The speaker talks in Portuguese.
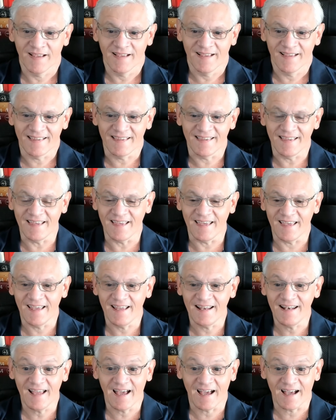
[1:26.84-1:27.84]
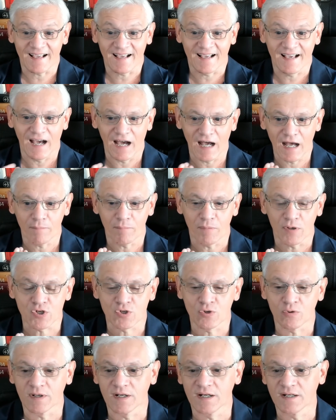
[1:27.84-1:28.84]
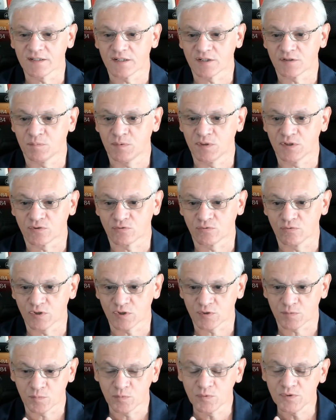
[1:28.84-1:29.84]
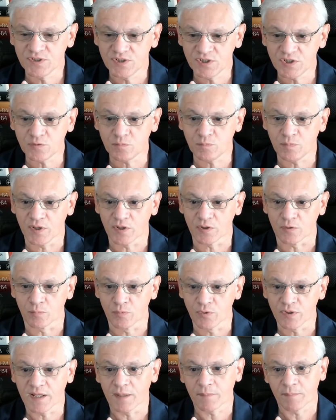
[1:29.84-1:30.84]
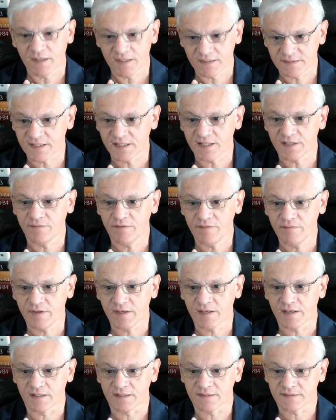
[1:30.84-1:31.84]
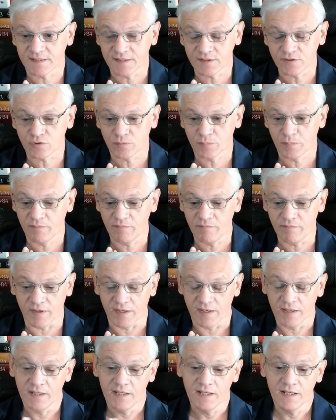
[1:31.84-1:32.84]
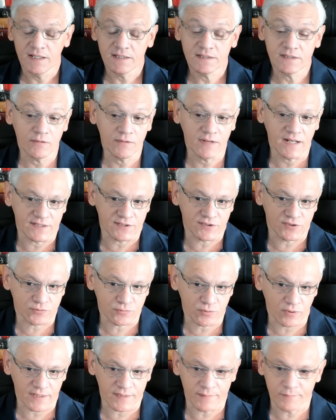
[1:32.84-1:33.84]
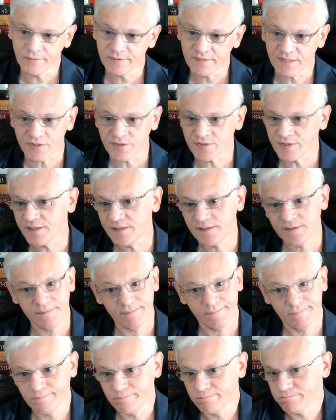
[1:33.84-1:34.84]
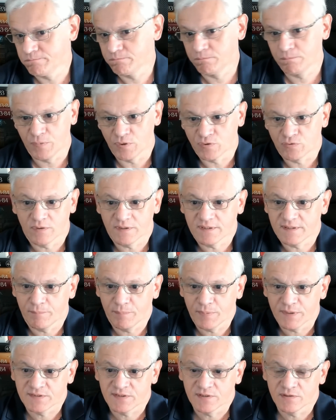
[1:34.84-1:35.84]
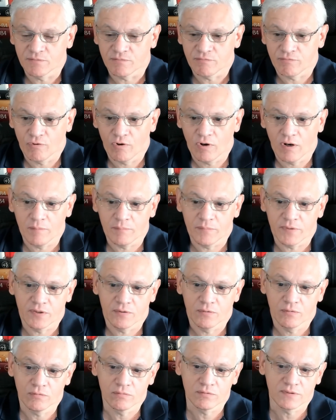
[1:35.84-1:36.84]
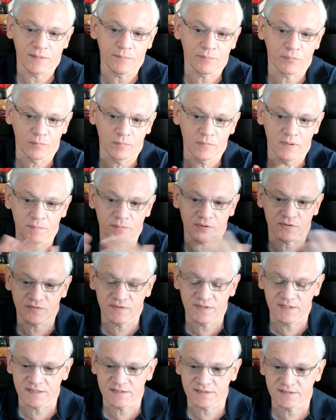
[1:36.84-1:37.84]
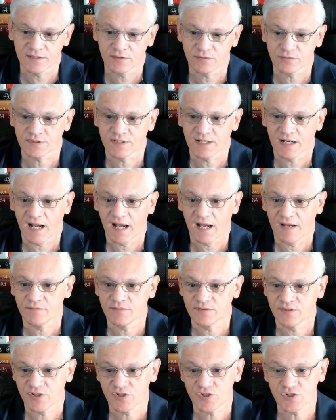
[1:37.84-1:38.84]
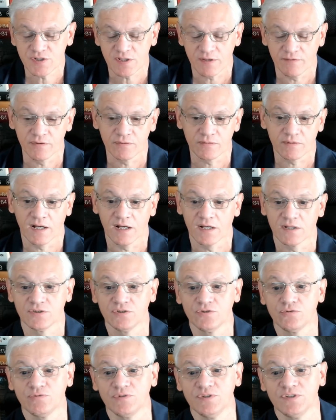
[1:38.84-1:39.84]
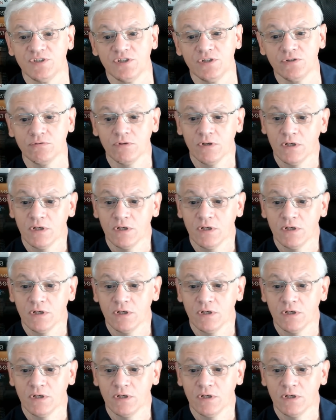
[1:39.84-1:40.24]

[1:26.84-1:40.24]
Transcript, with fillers: que ele acaba jogando as pessoas para o desespero. Por quê? Porque elas têm que viver, elas têm que sobreviver. Então, nessa história, muita gente, a pessoa está passando fome ou tem problemas financeiros graves, aí a gente está vendo casos de suicídio